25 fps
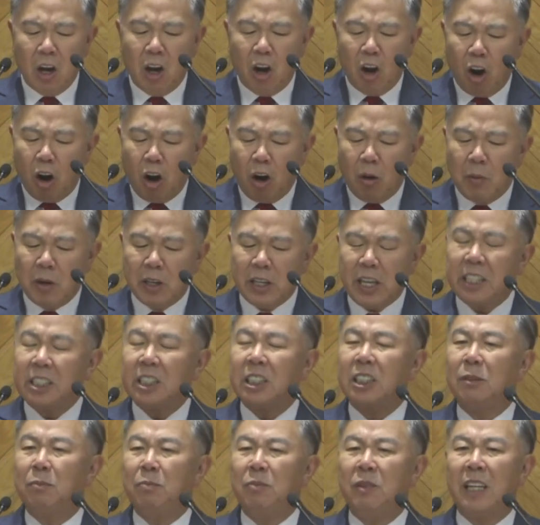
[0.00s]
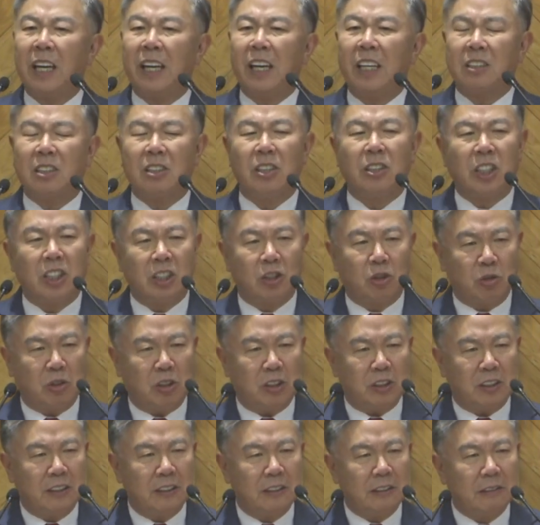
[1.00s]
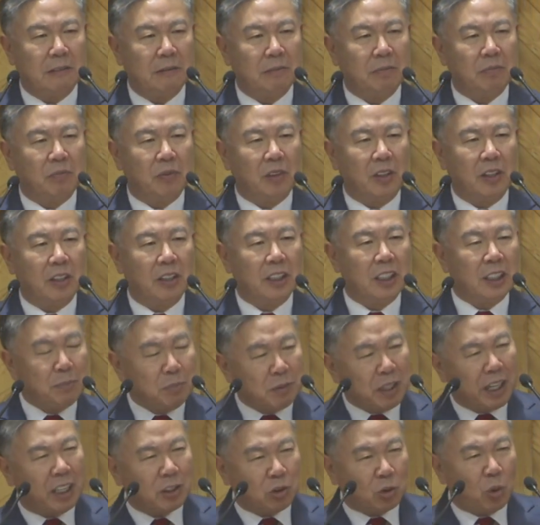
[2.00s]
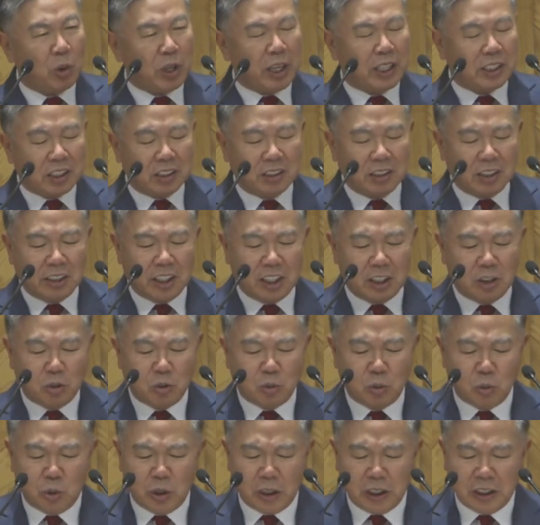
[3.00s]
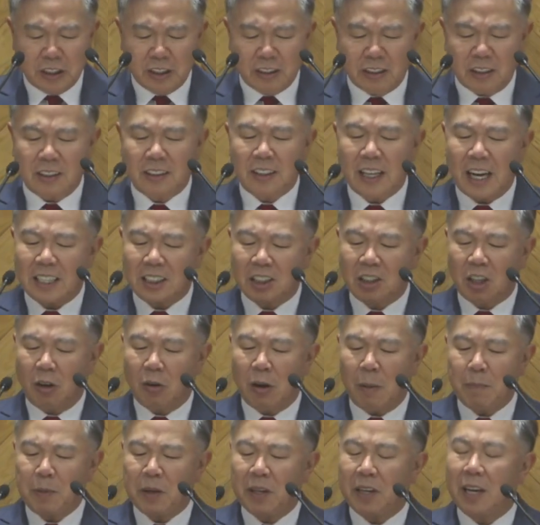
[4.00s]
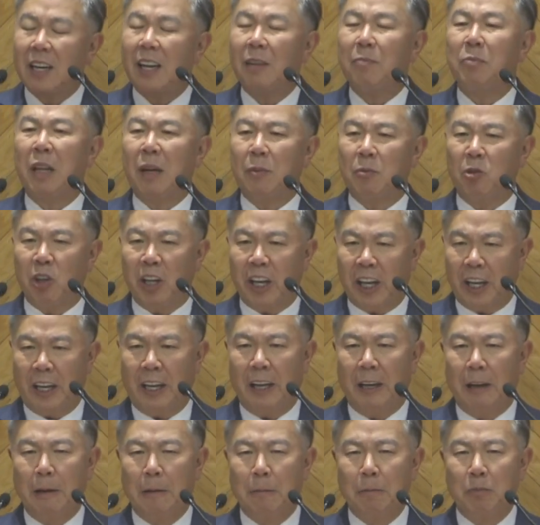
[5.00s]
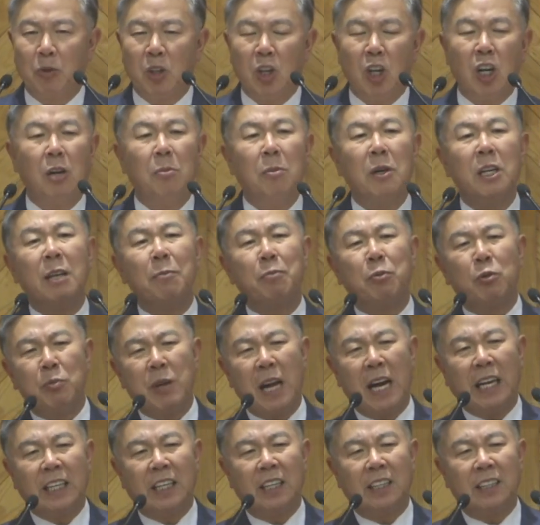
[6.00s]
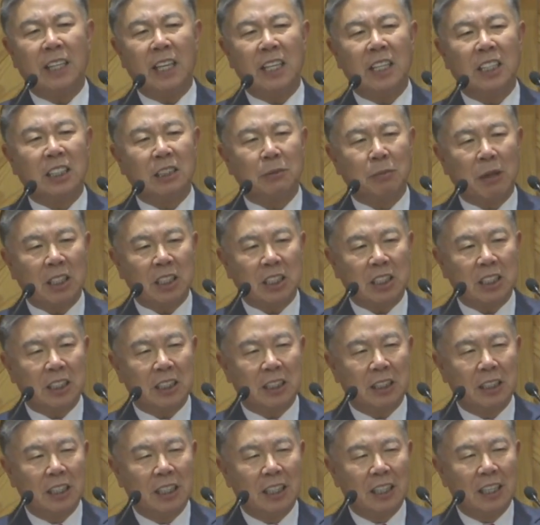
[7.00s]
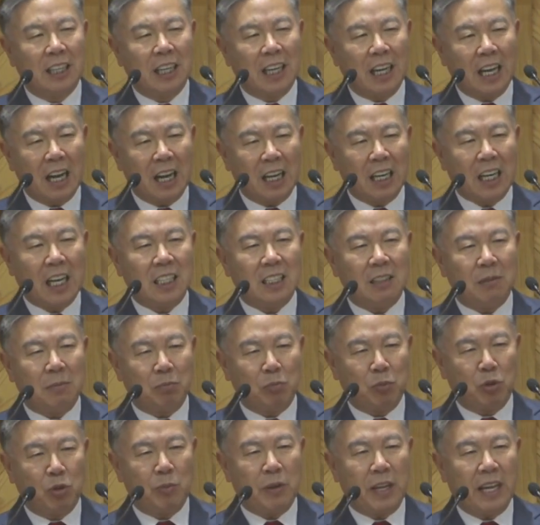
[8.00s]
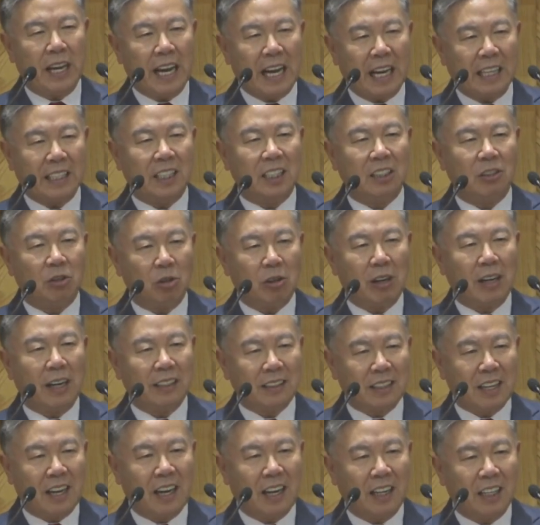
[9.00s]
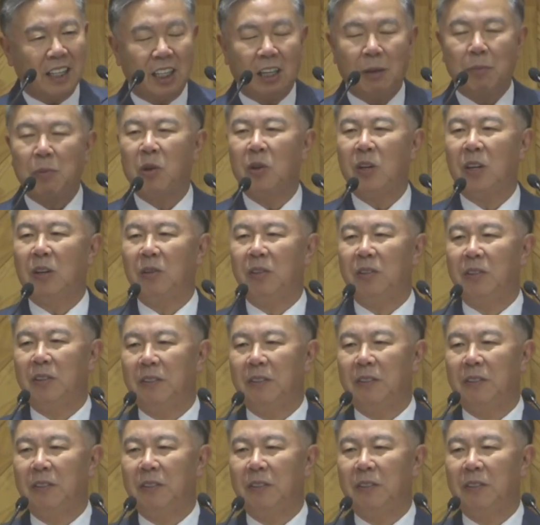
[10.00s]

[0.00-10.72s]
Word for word: 어머니의 심장에서 느낄 수 있는 심장의 소리에서 느낄 수 있는 그런 따스함과 편안함 때문에 어머니 품에 안기는데 이것이 마치 하나님 품에 안긴 것과 같다 이렇게 표현하고 있